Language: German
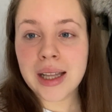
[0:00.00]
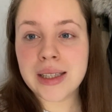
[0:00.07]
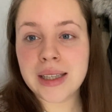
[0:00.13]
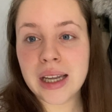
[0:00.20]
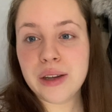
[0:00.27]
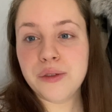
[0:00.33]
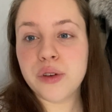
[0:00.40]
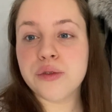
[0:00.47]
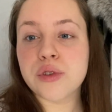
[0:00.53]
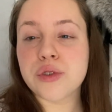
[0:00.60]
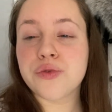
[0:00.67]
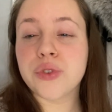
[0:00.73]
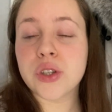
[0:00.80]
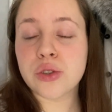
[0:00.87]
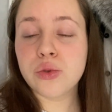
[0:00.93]
denn wir
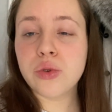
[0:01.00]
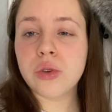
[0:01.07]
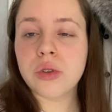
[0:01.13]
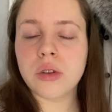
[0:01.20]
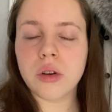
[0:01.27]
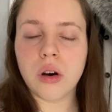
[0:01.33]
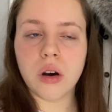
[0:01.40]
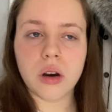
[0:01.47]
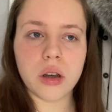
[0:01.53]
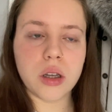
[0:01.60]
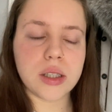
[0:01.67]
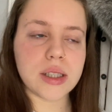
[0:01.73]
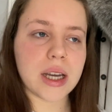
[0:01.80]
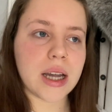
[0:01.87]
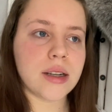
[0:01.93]
versuchen, oh,
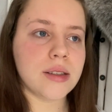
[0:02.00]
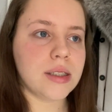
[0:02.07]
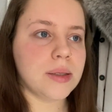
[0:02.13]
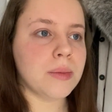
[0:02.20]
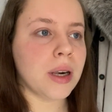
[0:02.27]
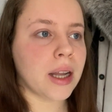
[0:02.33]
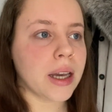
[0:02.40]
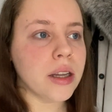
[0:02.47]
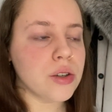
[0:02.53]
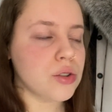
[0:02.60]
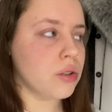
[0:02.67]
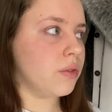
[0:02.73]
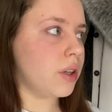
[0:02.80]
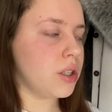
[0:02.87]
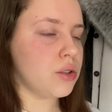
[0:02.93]
jetzt kann ich nicht mal reden
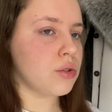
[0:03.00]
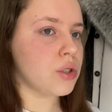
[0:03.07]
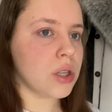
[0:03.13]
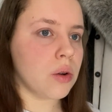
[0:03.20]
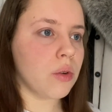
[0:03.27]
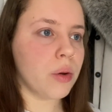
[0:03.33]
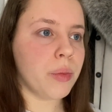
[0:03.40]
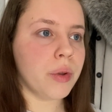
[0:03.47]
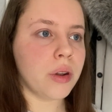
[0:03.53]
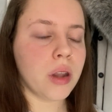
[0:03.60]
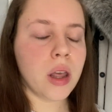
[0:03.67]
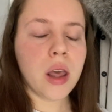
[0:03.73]
schon, weil ich so sauer bin.